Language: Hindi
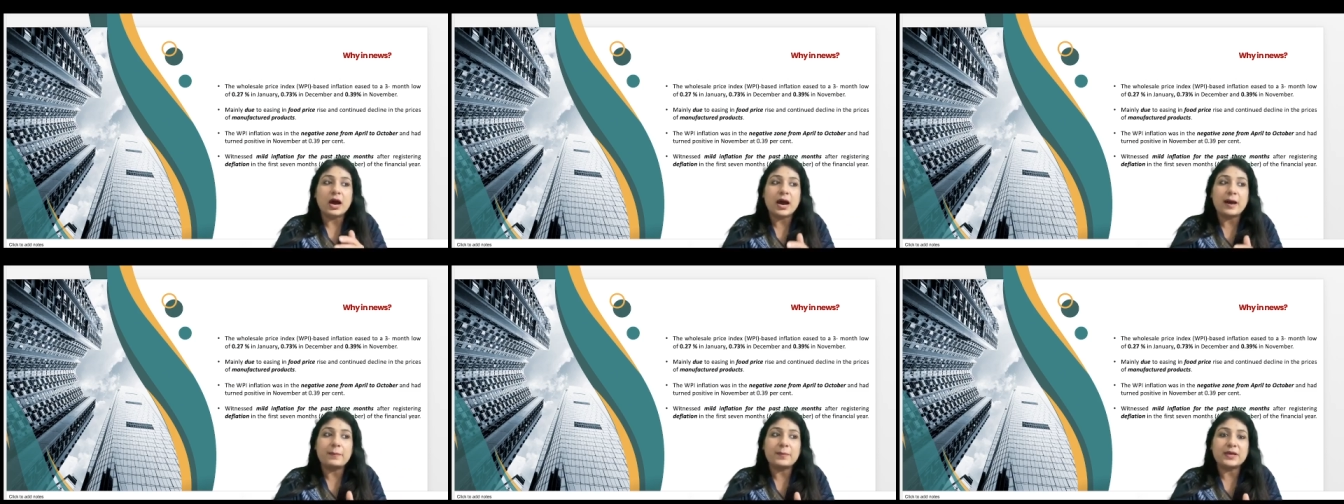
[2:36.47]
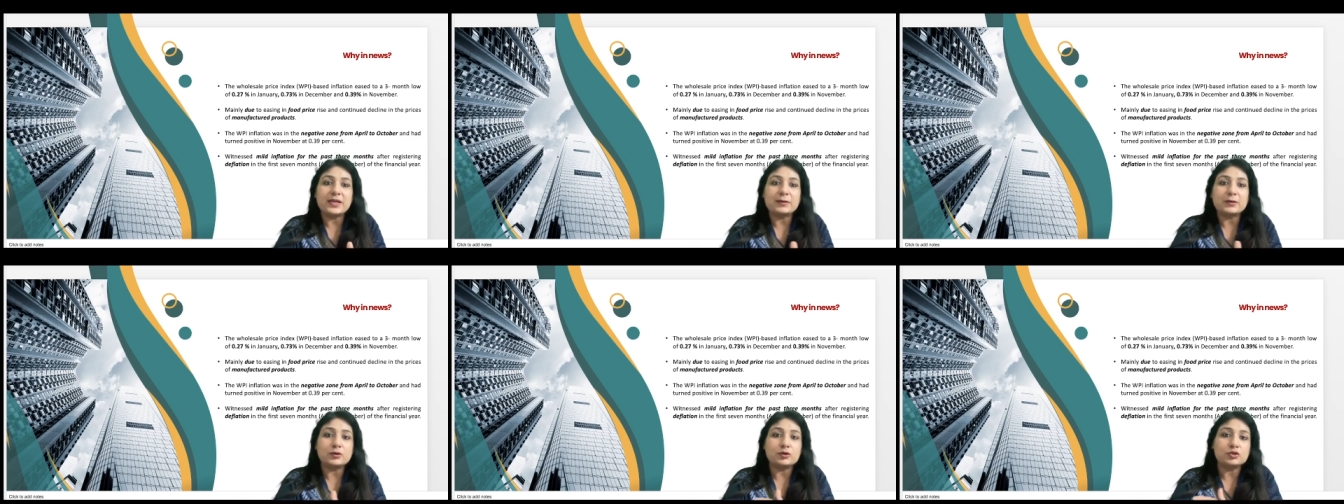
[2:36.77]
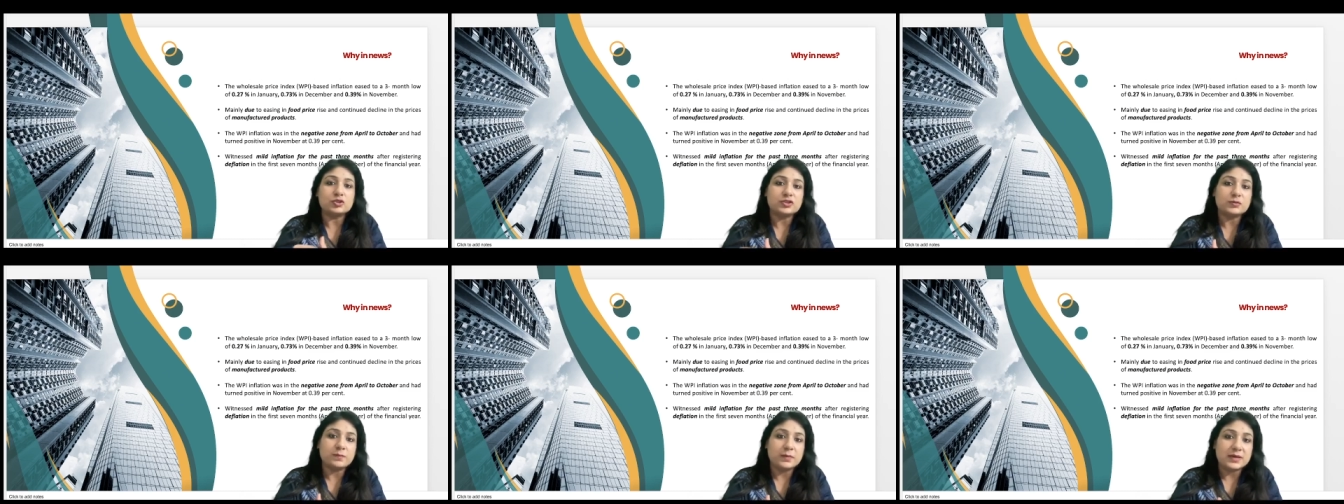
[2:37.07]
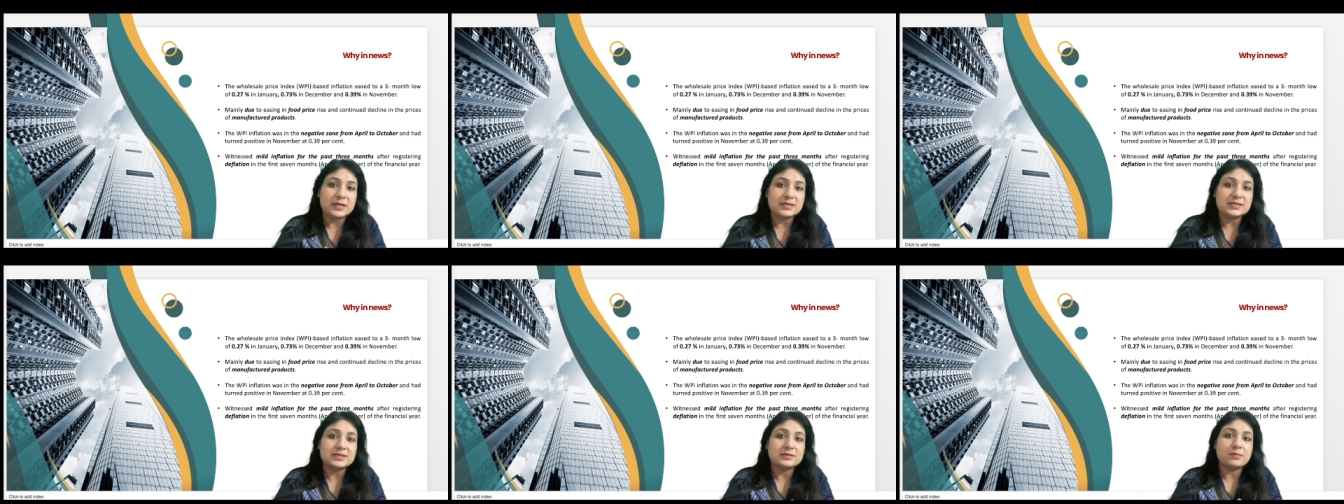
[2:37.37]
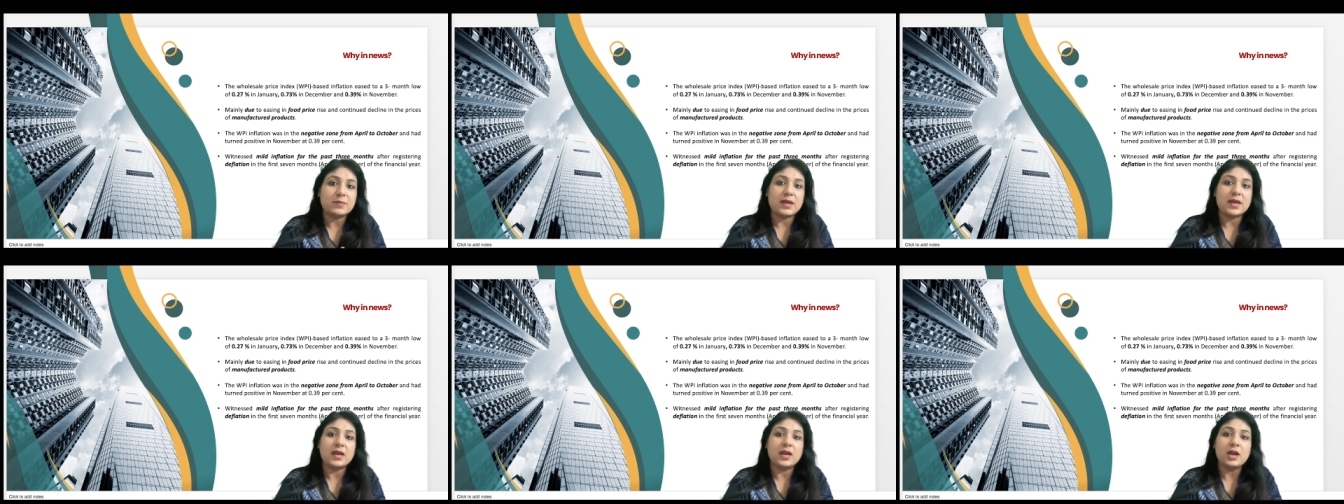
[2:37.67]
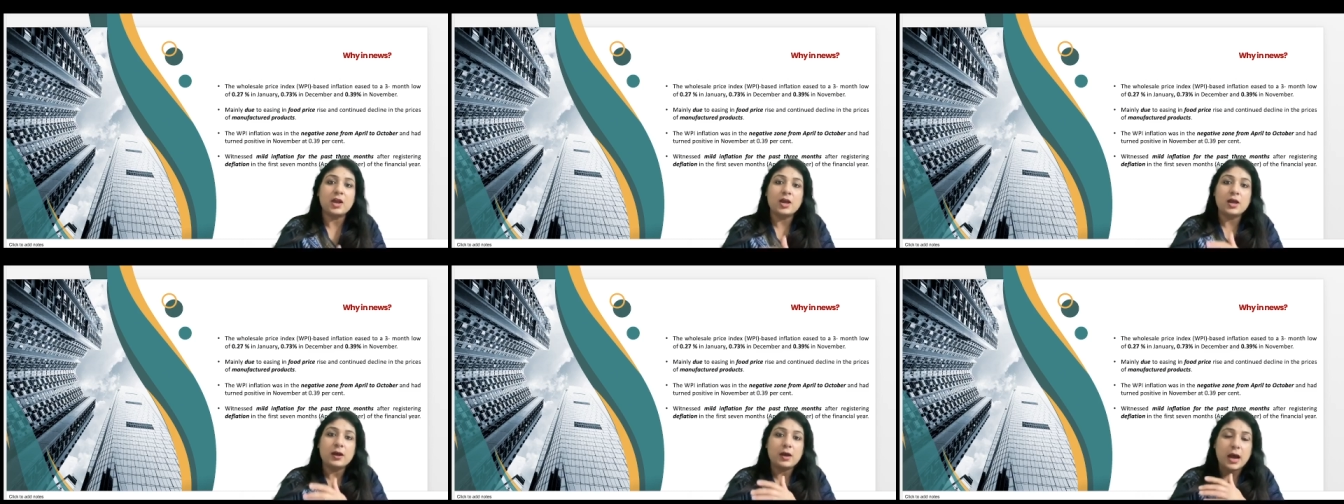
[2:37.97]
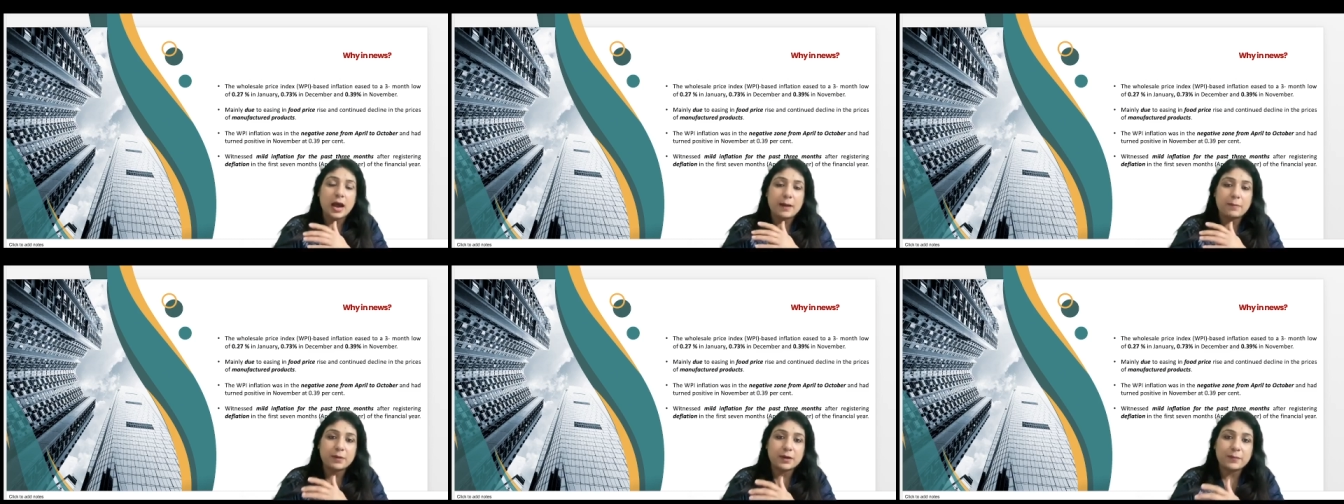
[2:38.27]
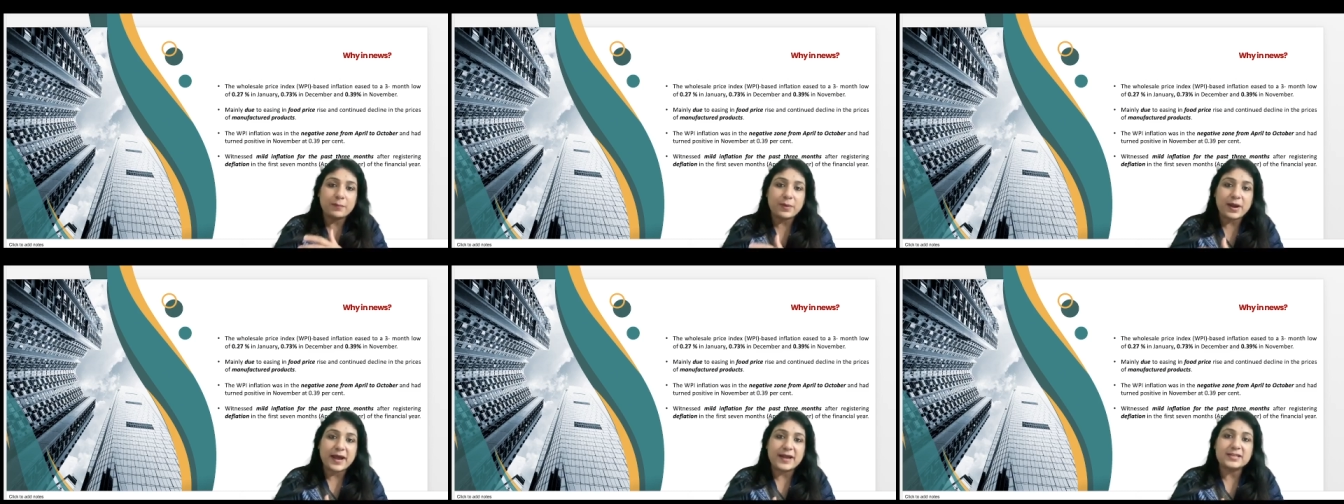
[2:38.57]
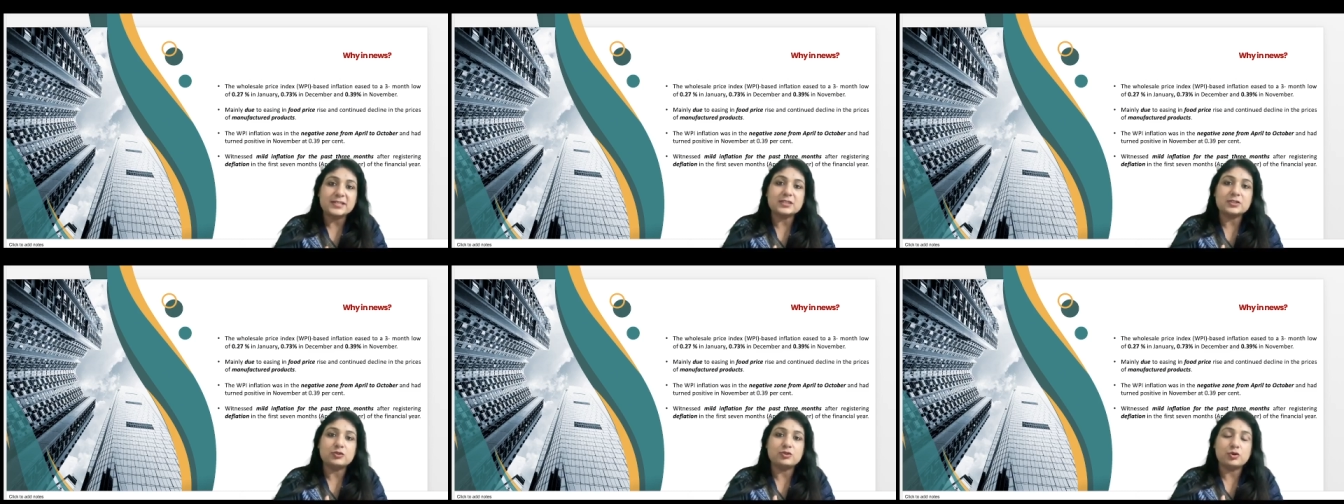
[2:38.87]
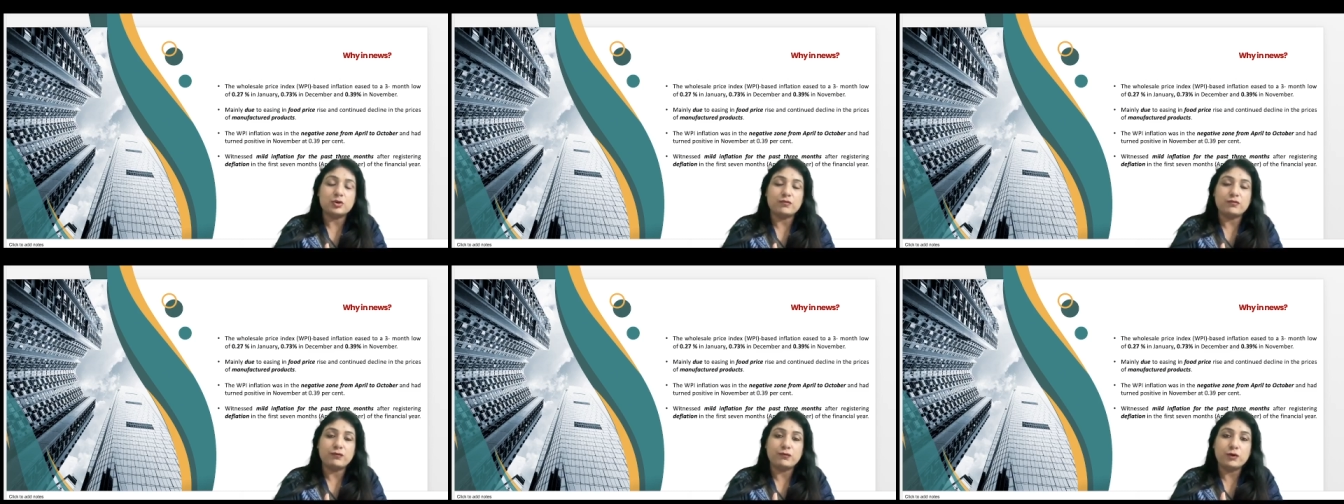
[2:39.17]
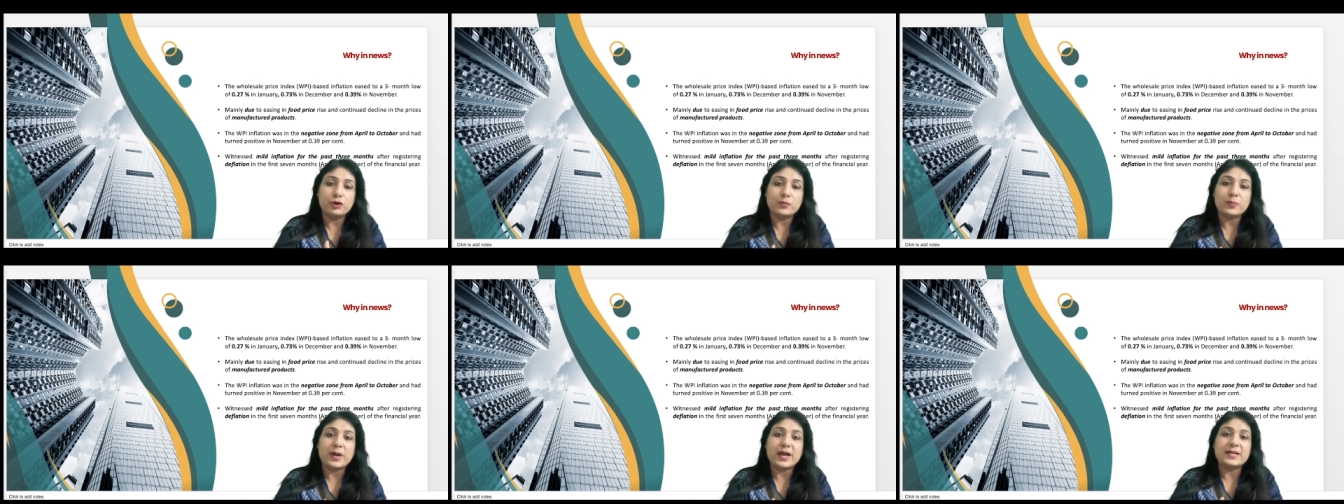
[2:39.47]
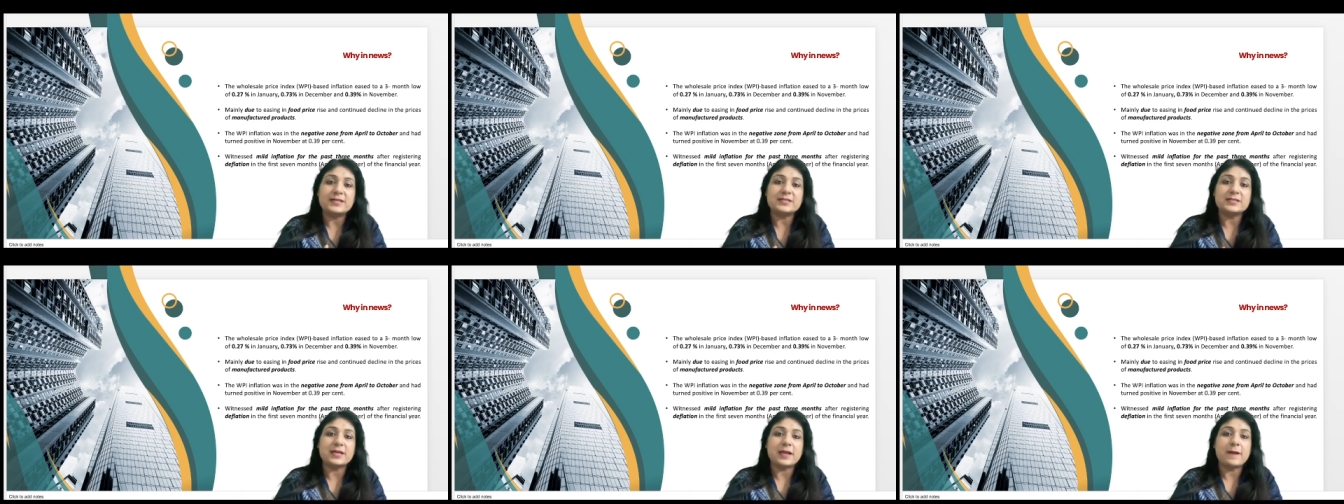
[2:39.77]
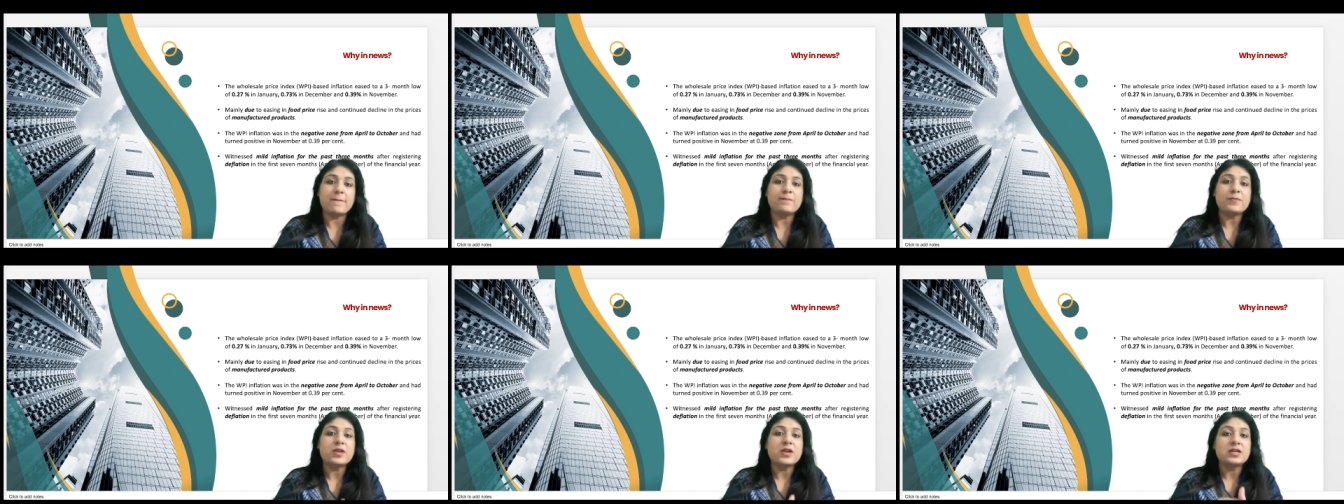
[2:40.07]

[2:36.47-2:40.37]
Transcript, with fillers: आपके कुछ मंथ्स में आपका प्राइस जो फूड प्राइस है